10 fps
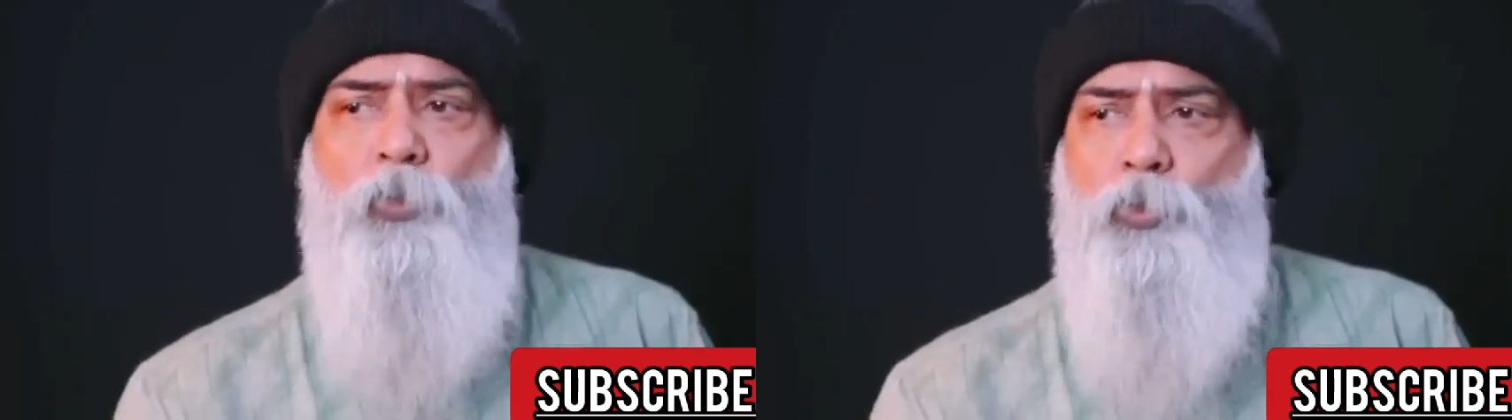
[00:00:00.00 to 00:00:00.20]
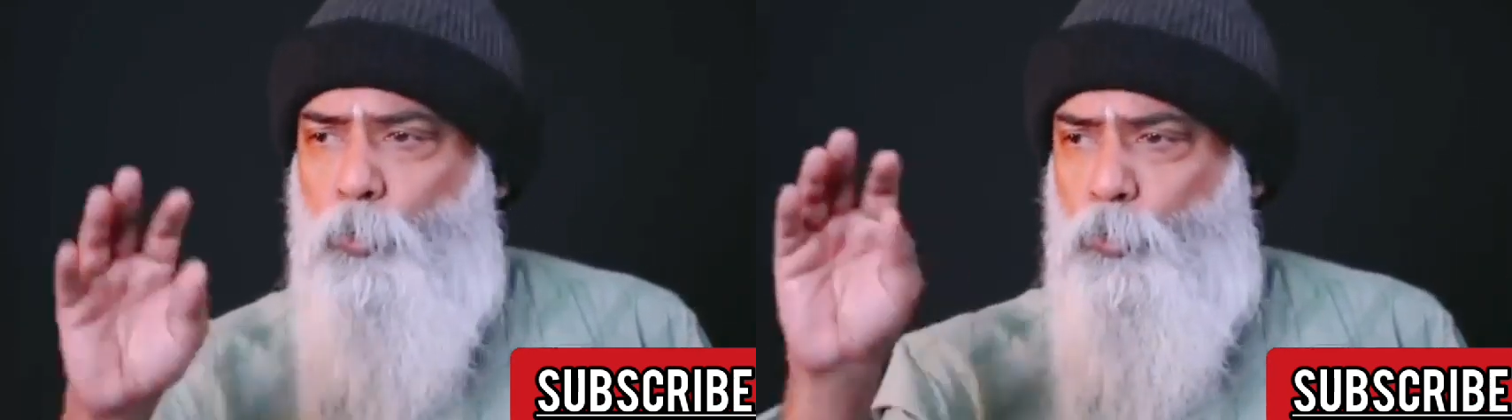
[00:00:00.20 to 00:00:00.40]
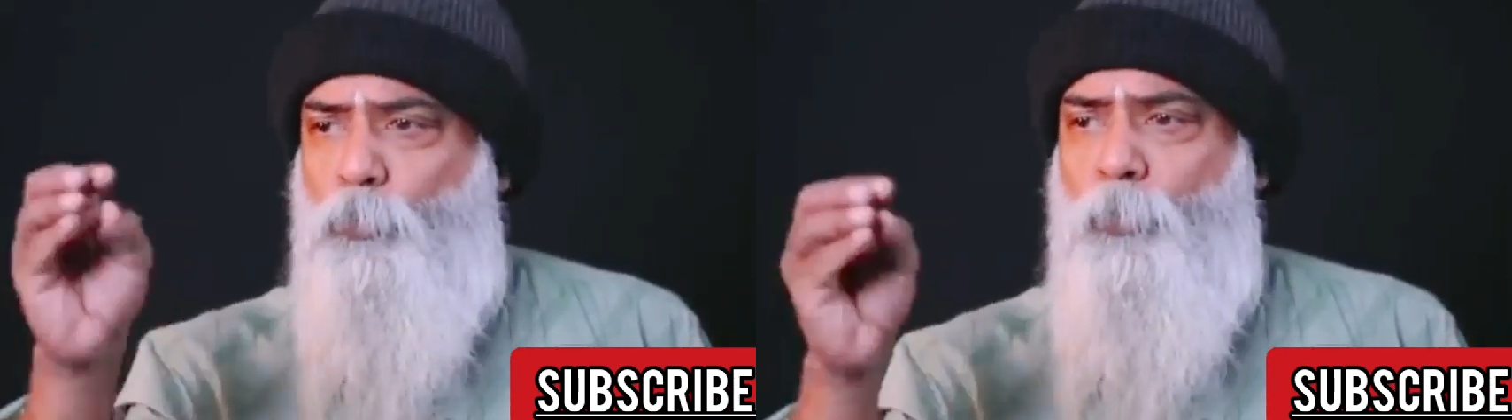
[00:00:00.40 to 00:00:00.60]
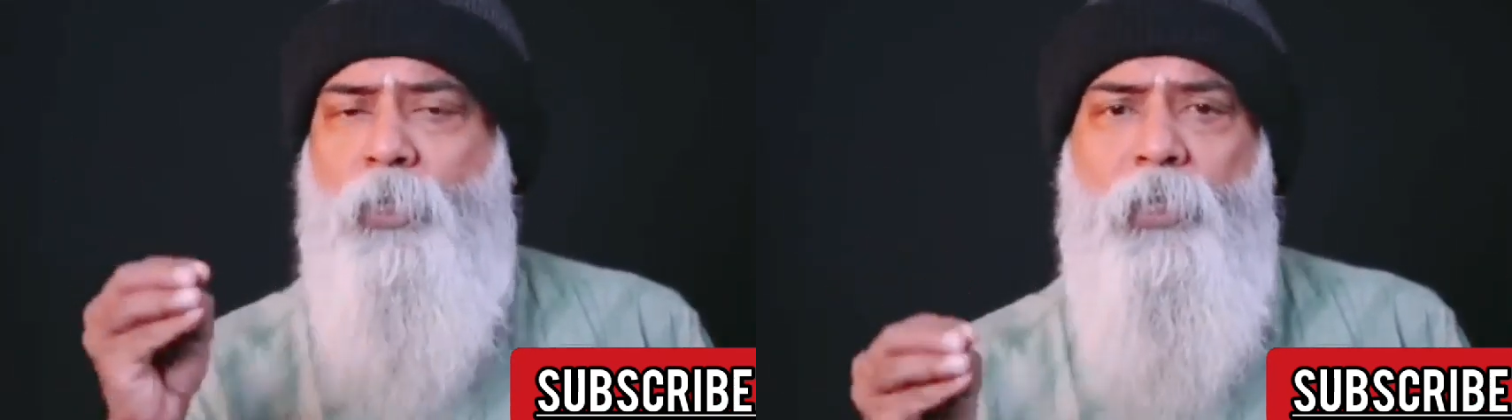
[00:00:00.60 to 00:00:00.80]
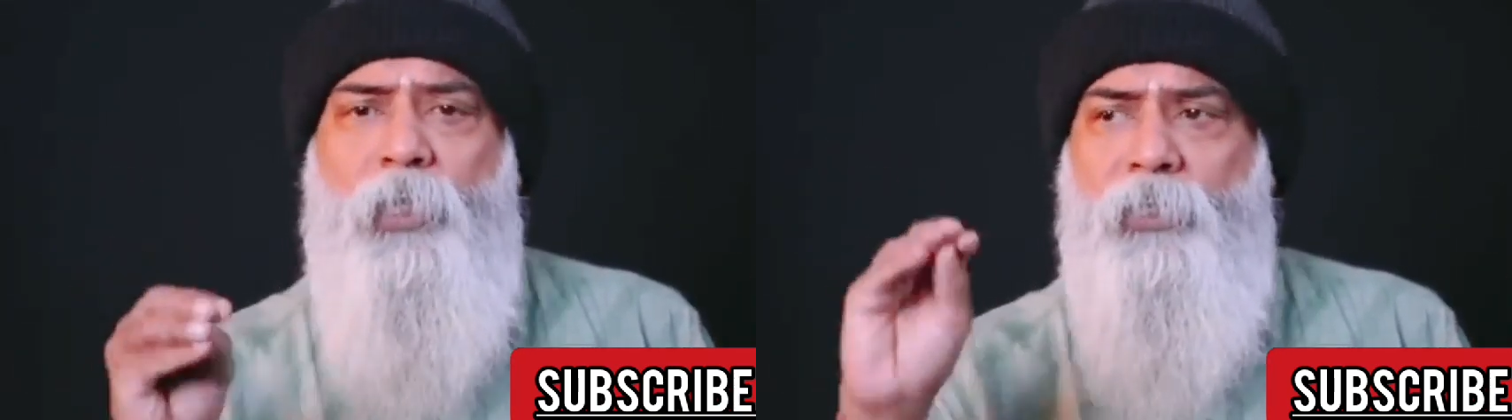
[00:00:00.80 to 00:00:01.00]
ஒரு சொத்து
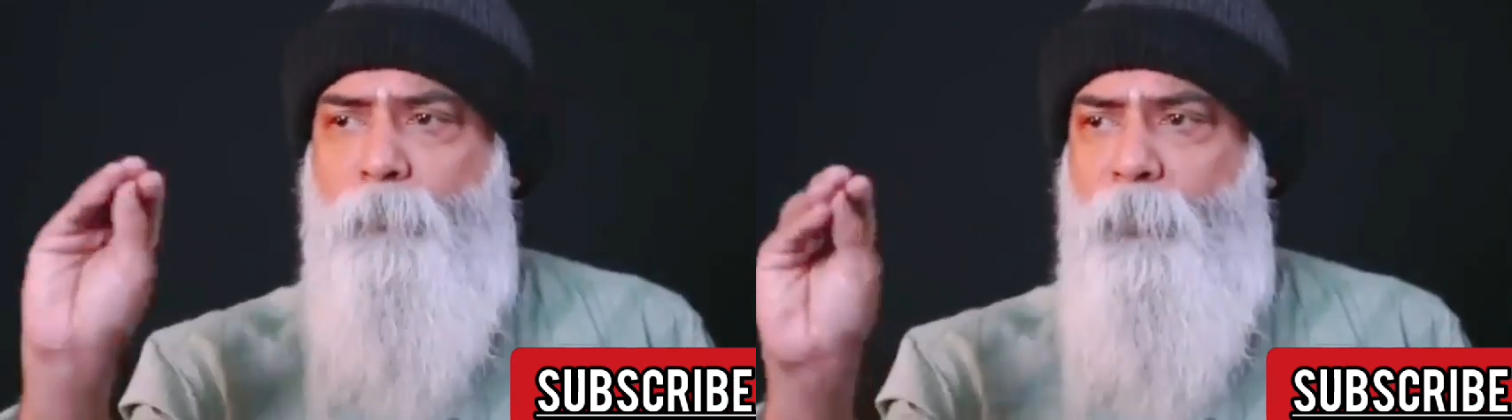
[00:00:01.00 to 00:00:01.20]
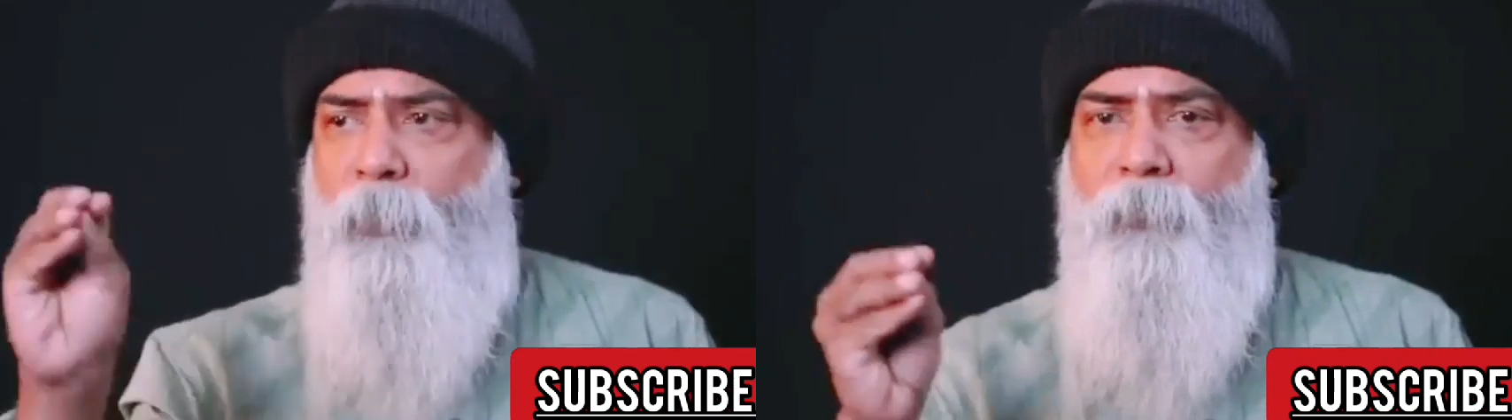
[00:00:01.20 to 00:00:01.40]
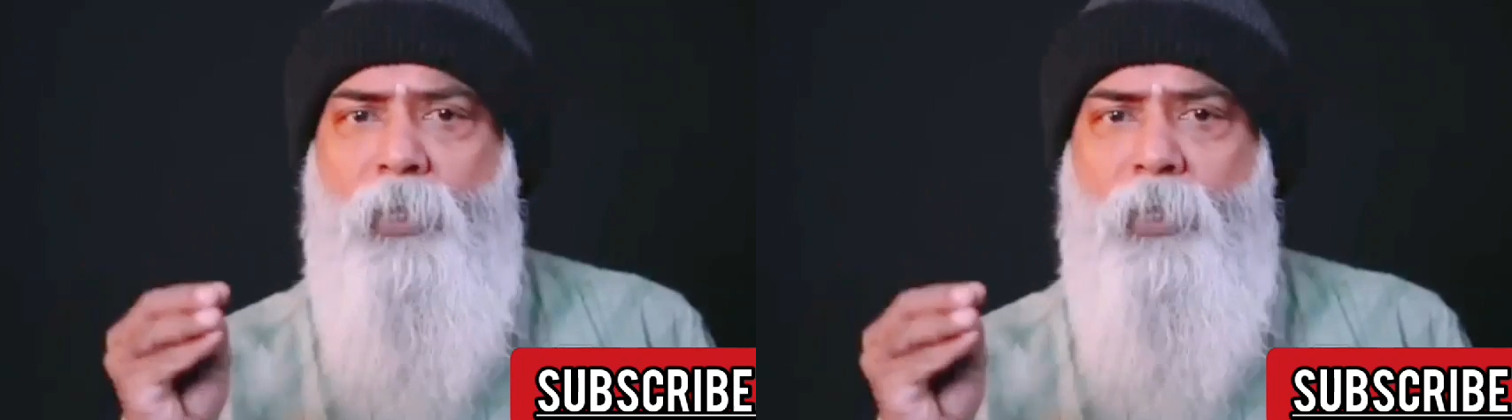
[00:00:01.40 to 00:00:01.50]
வாங்கினா அது எப்படி